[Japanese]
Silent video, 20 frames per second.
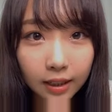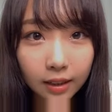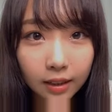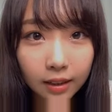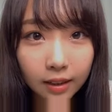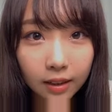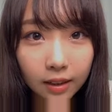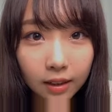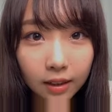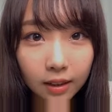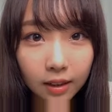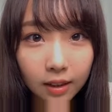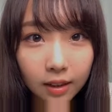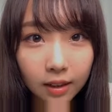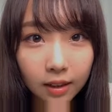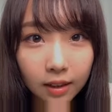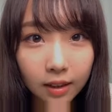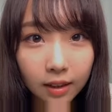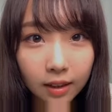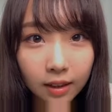神さんみん
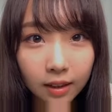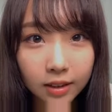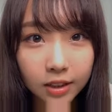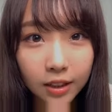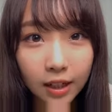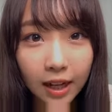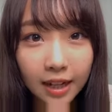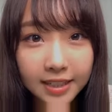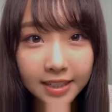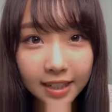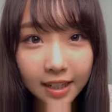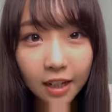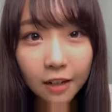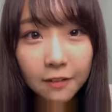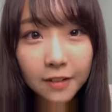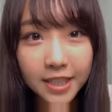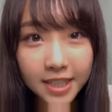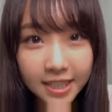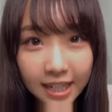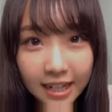な
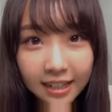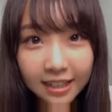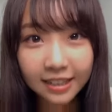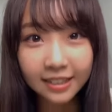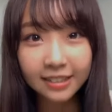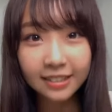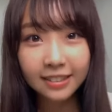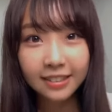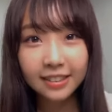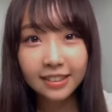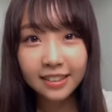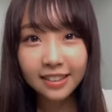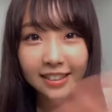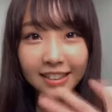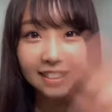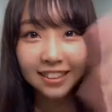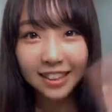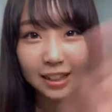11マシャマシャ